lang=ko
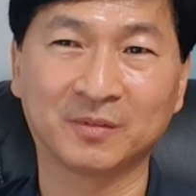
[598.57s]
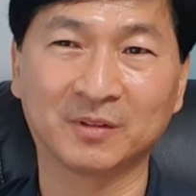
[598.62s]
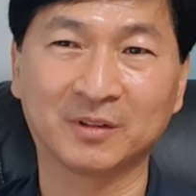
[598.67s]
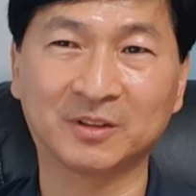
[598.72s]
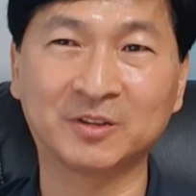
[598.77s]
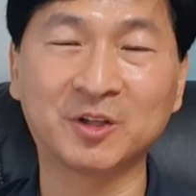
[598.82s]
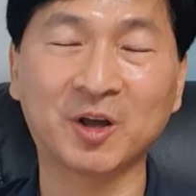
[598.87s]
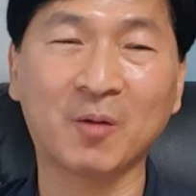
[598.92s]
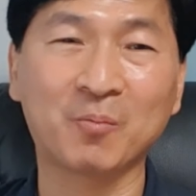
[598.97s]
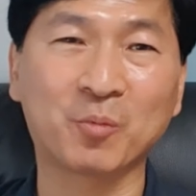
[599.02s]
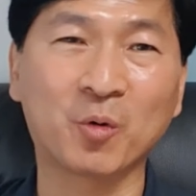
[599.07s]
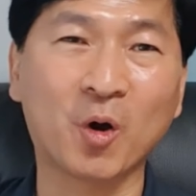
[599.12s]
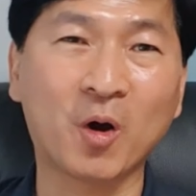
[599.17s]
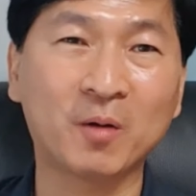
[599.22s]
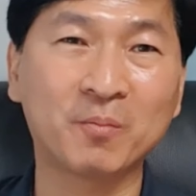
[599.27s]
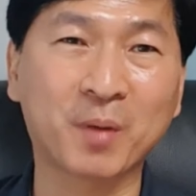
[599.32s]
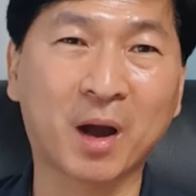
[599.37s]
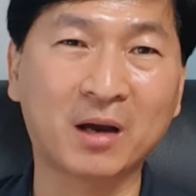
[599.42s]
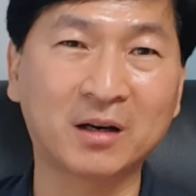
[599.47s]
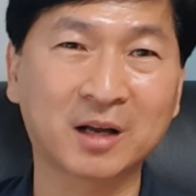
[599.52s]
근데
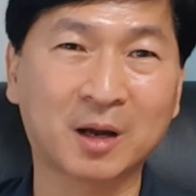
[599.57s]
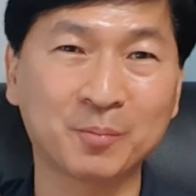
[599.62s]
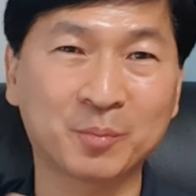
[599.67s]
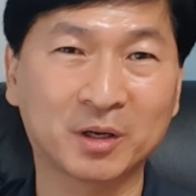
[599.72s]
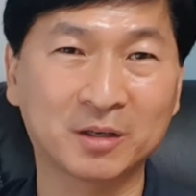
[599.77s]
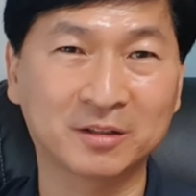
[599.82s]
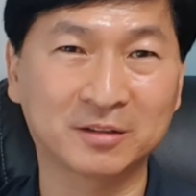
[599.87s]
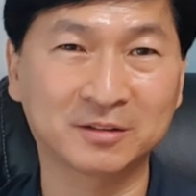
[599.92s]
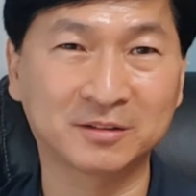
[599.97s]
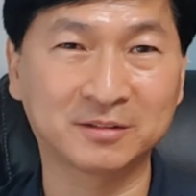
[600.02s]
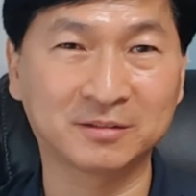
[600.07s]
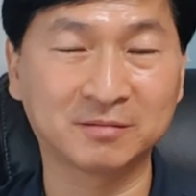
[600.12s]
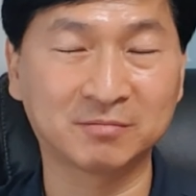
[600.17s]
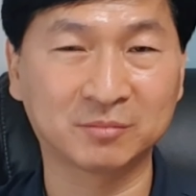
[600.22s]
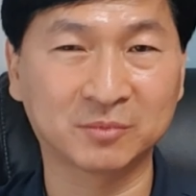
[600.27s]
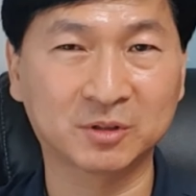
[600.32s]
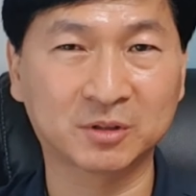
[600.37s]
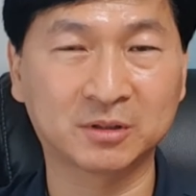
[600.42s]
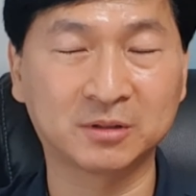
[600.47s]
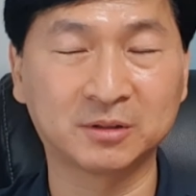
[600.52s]
뭐 마음
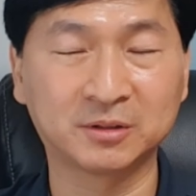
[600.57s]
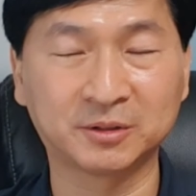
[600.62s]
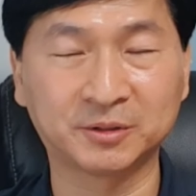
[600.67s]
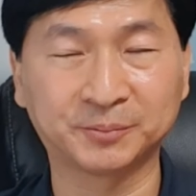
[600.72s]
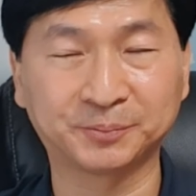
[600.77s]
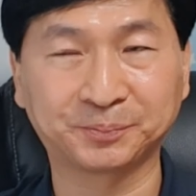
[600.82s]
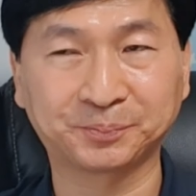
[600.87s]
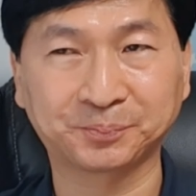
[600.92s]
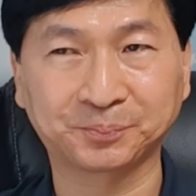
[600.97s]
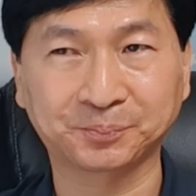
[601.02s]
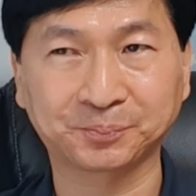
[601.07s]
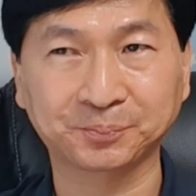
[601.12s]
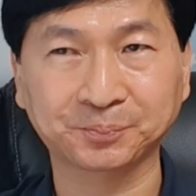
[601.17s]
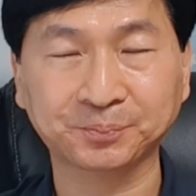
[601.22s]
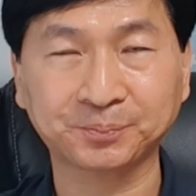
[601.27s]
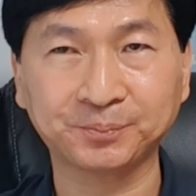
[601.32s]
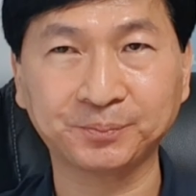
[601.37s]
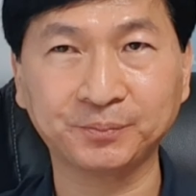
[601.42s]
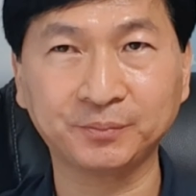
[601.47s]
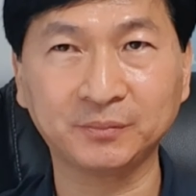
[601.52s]
한편으로는 그
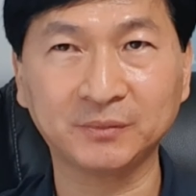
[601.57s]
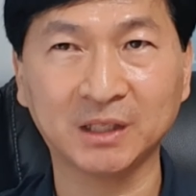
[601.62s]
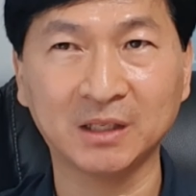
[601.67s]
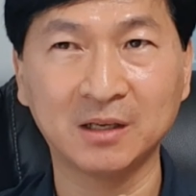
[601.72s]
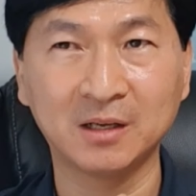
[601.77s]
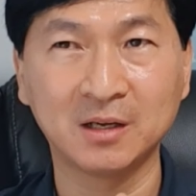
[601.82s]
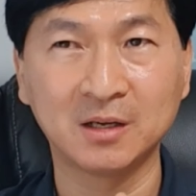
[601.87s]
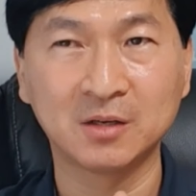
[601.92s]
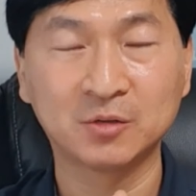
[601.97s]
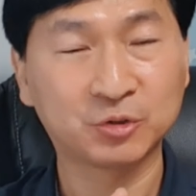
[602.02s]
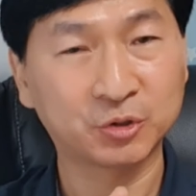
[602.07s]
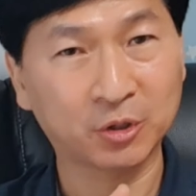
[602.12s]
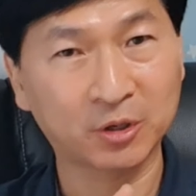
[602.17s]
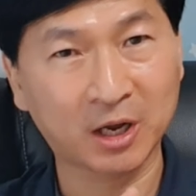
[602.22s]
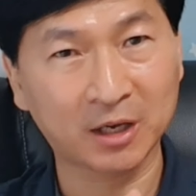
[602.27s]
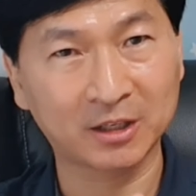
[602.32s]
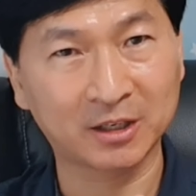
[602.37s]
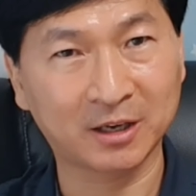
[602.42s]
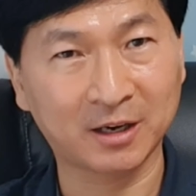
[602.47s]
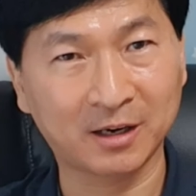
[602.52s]
후련하기나